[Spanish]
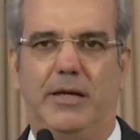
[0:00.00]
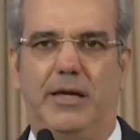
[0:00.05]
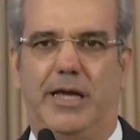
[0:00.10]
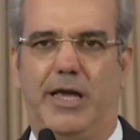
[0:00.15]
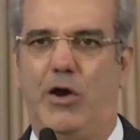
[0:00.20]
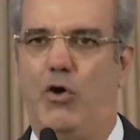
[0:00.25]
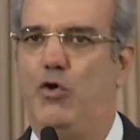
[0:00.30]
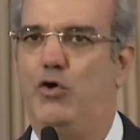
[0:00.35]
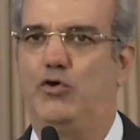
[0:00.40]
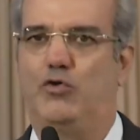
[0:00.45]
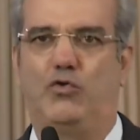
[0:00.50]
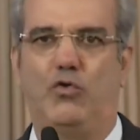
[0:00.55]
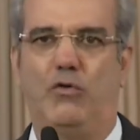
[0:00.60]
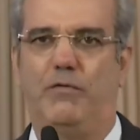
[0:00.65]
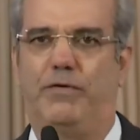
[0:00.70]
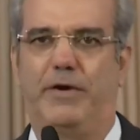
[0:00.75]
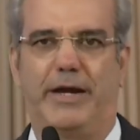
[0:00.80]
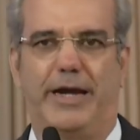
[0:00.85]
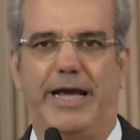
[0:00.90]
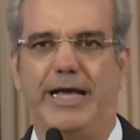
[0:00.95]
que hoy
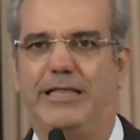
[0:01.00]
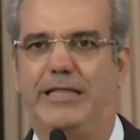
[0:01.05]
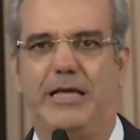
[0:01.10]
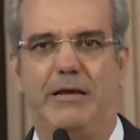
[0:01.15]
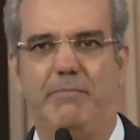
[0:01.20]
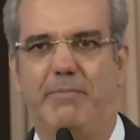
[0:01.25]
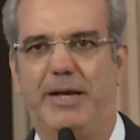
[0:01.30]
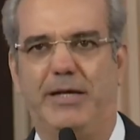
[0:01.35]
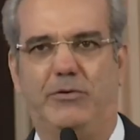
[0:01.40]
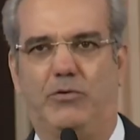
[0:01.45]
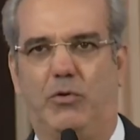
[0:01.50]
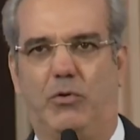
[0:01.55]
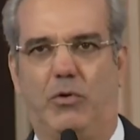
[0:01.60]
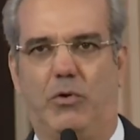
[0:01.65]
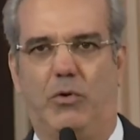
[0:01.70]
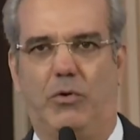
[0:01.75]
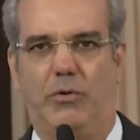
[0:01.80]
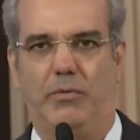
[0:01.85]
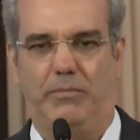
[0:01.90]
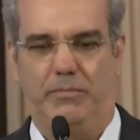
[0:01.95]
en este inmenso
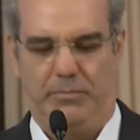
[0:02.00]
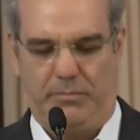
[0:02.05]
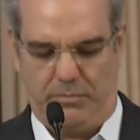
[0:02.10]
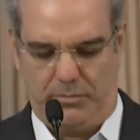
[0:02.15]
dolor.